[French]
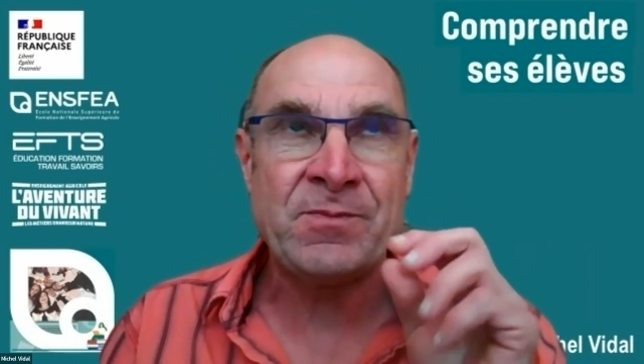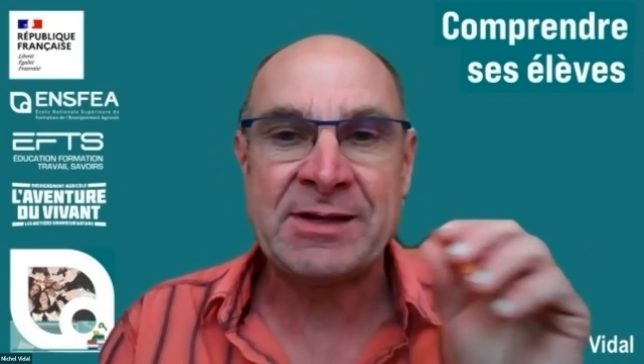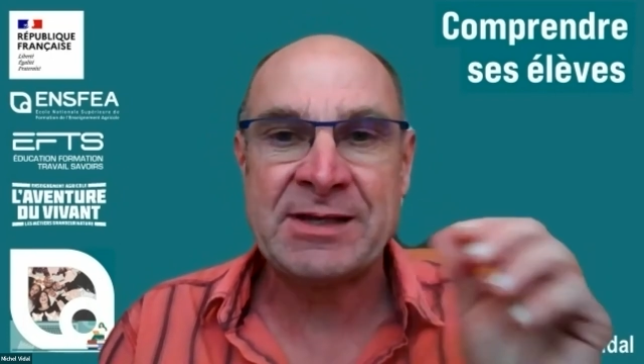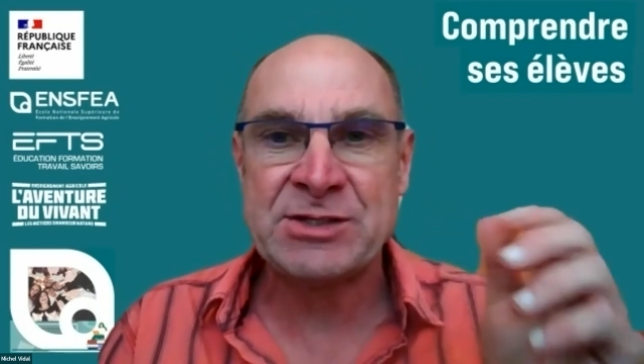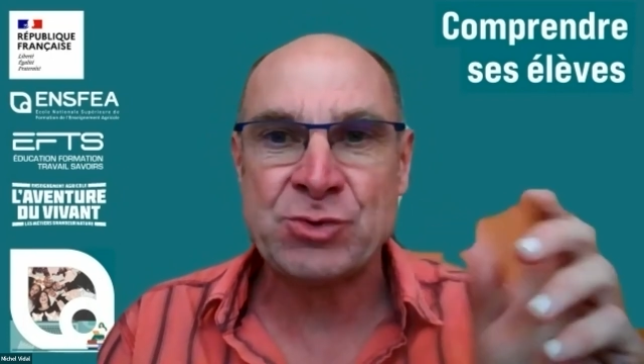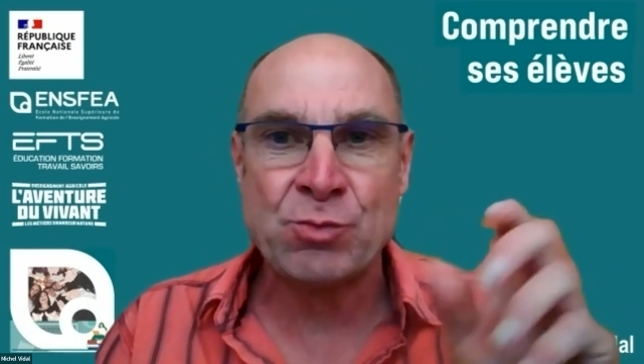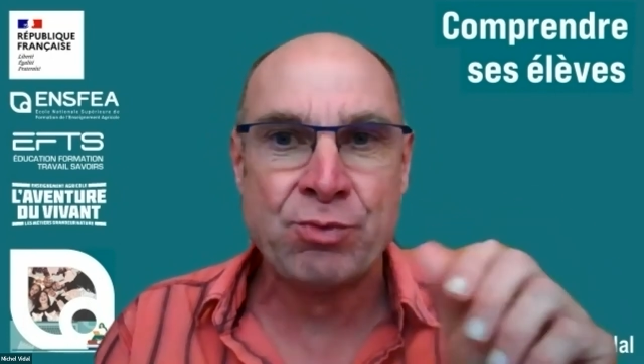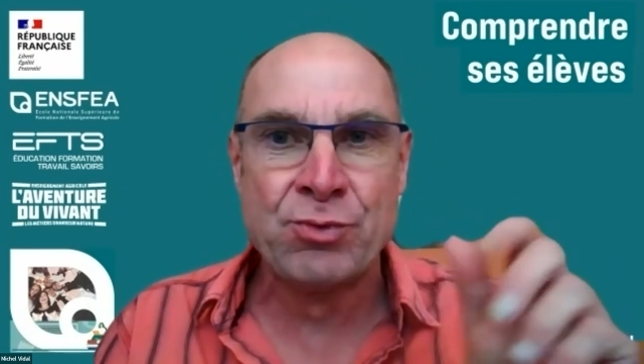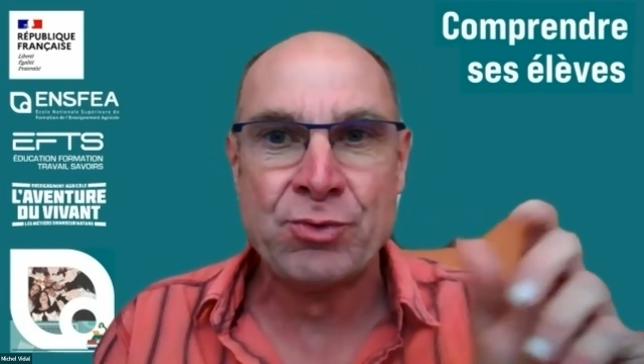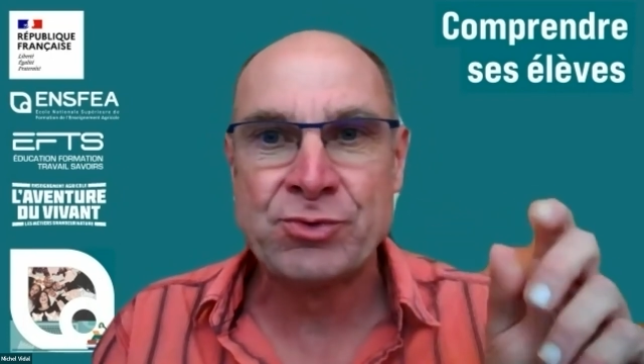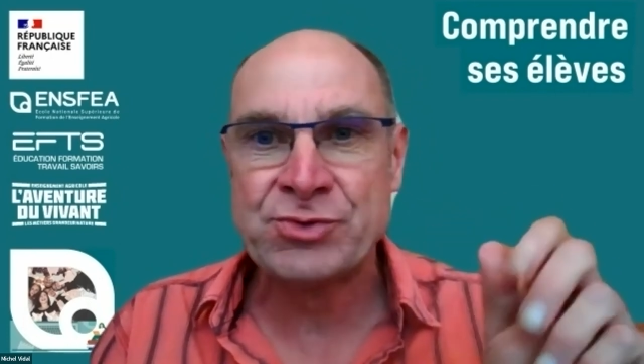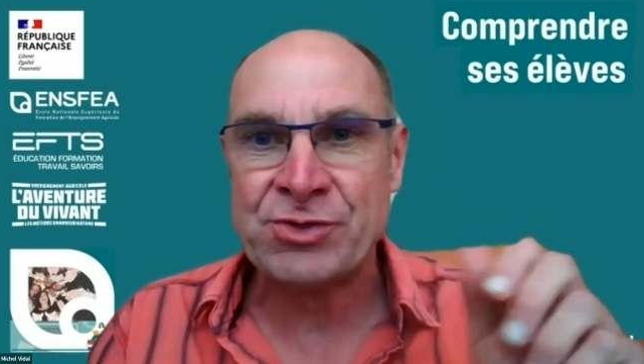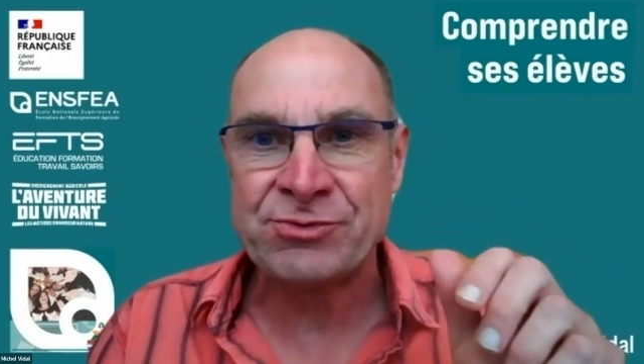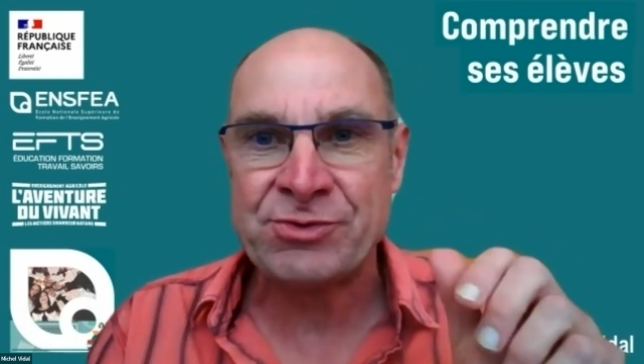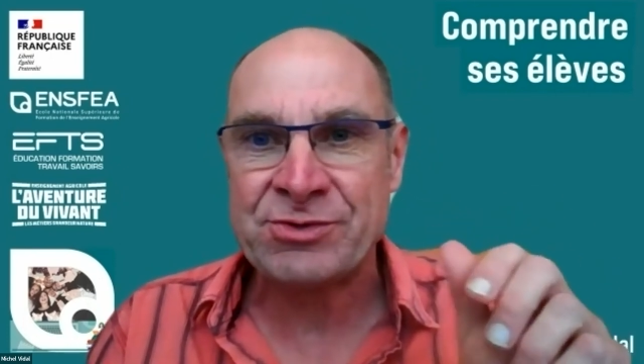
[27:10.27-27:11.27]
qui se
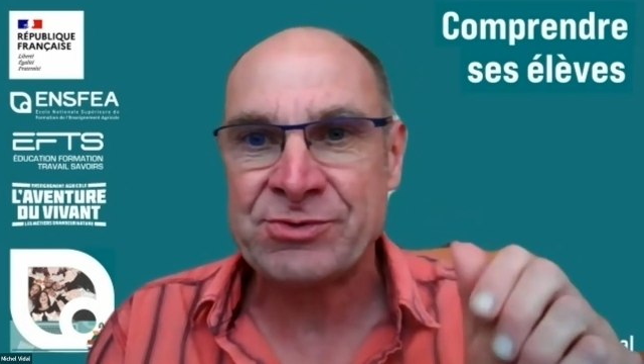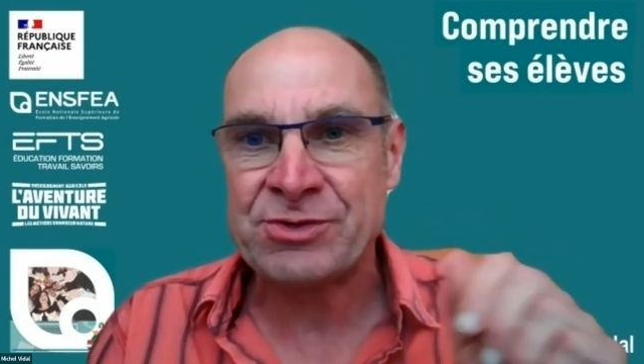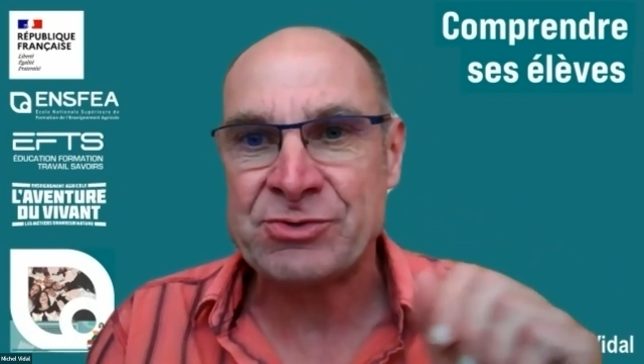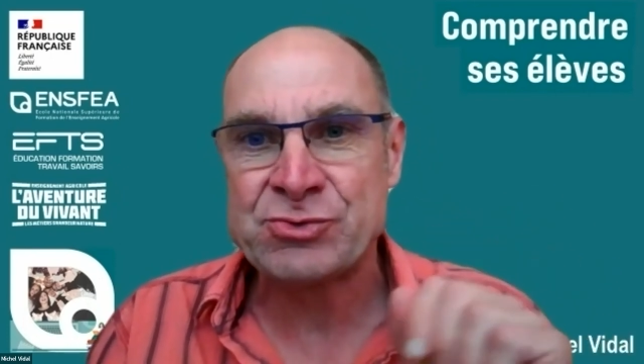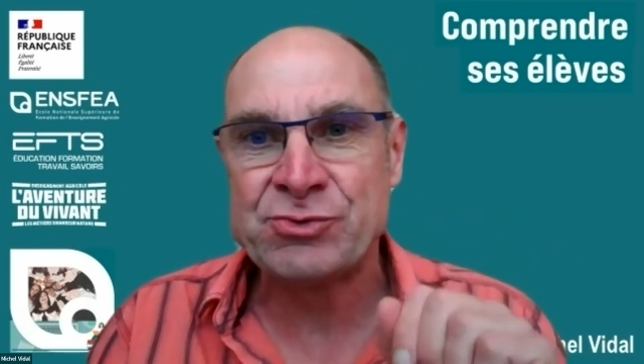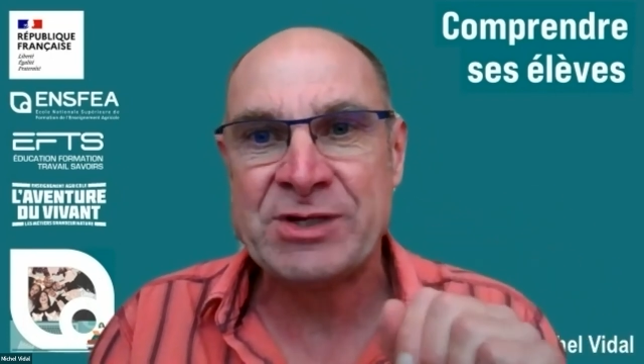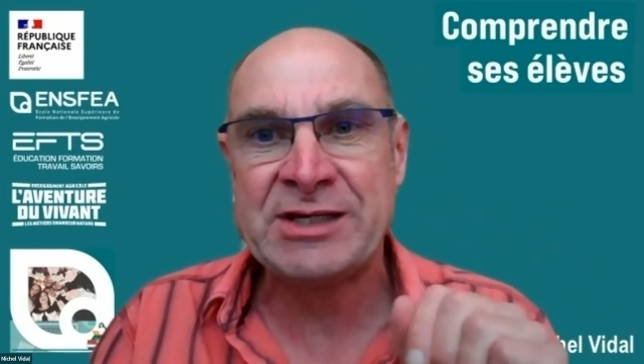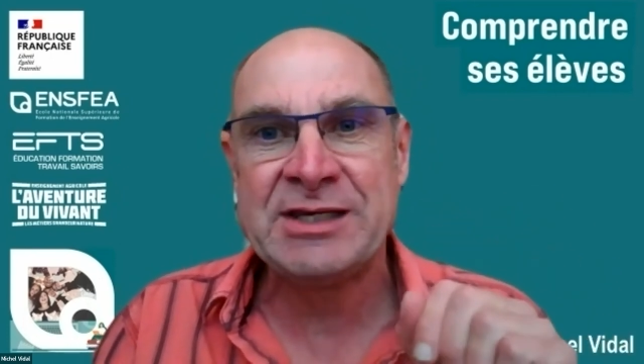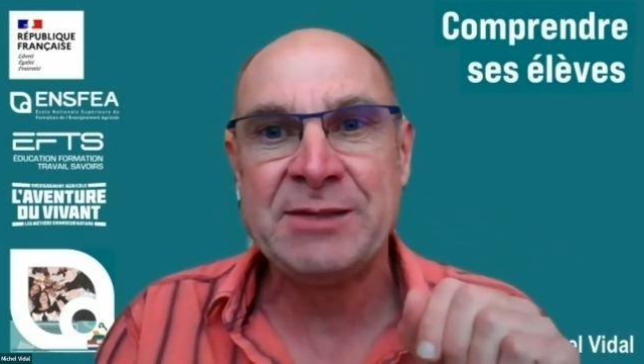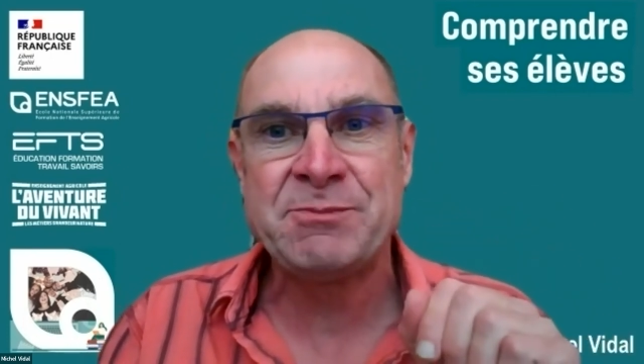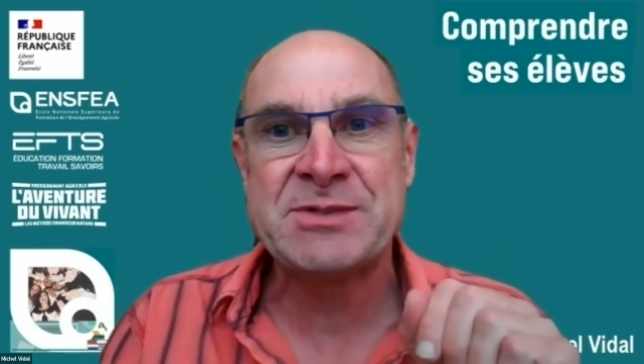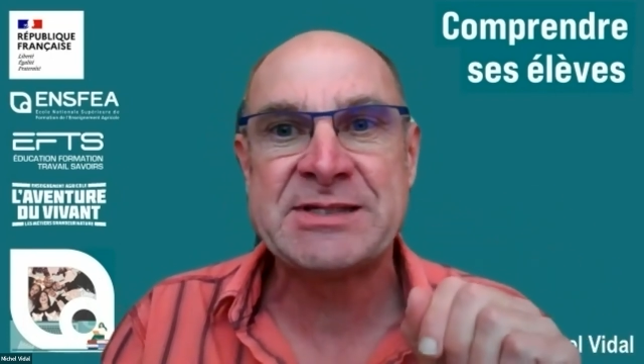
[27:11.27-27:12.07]
pose dans, une équipe,